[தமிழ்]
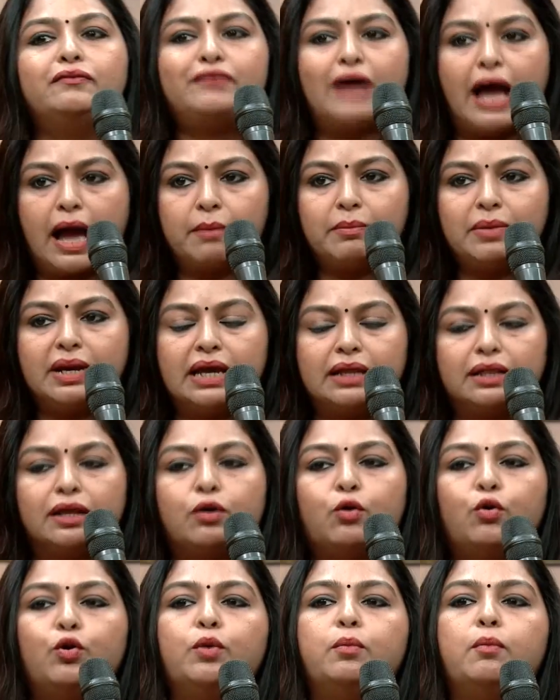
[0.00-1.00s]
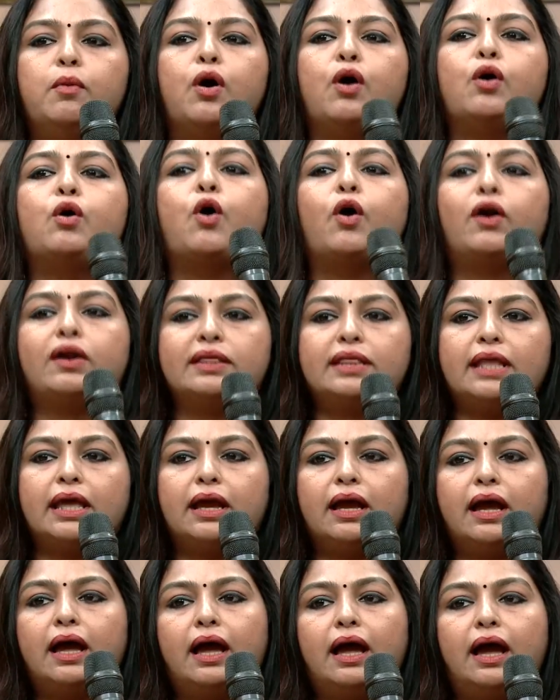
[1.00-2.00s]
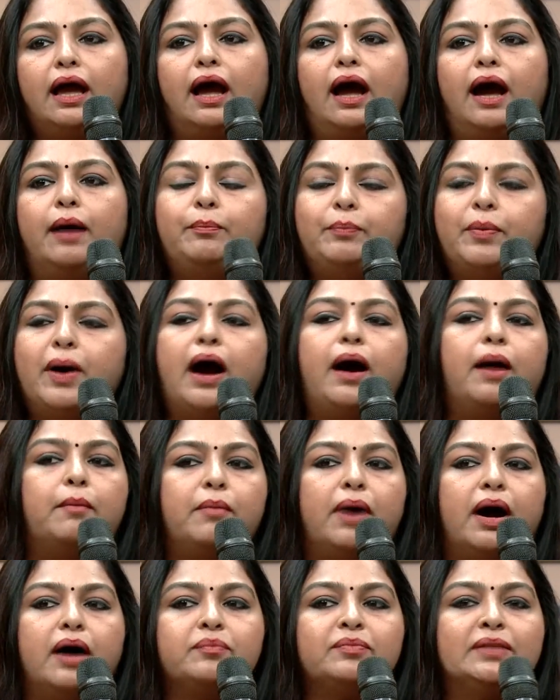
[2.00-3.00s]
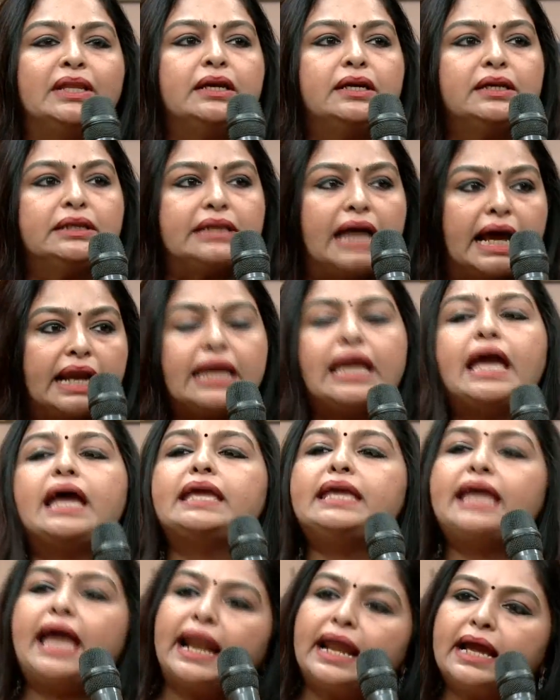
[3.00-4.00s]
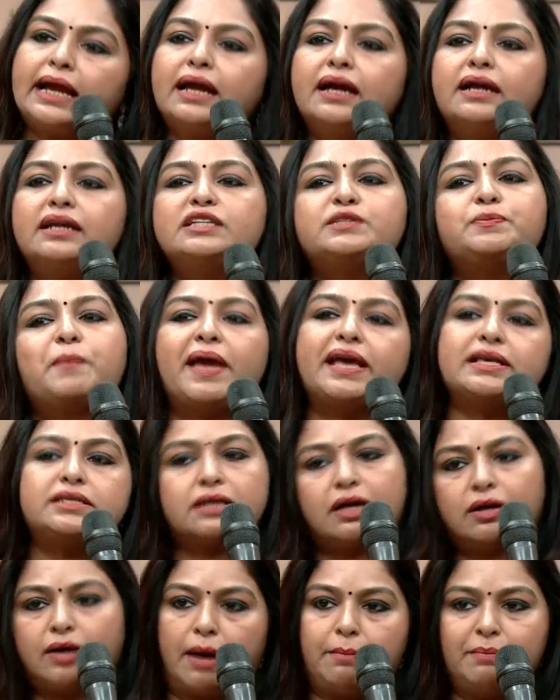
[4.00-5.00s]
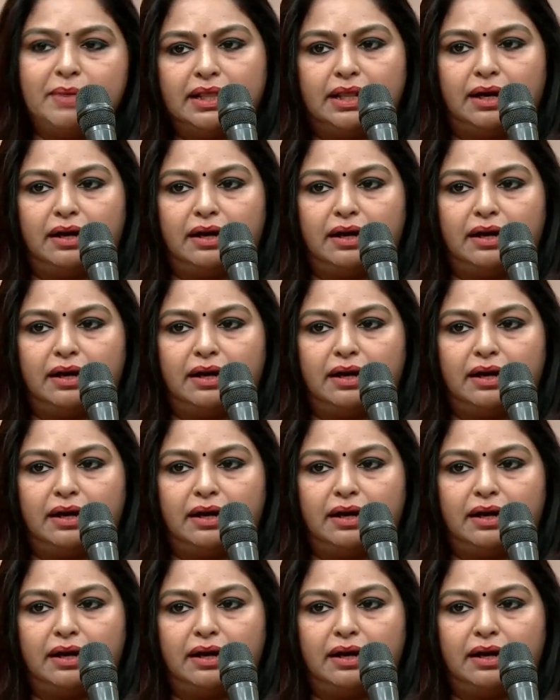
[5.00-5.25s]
ஃபேமிலி அந்த குடும்பம் குழந்தைங்க அப்பா அம்மா தனியாக எனக்குன்னு ஸ்பேஸ் கம்மி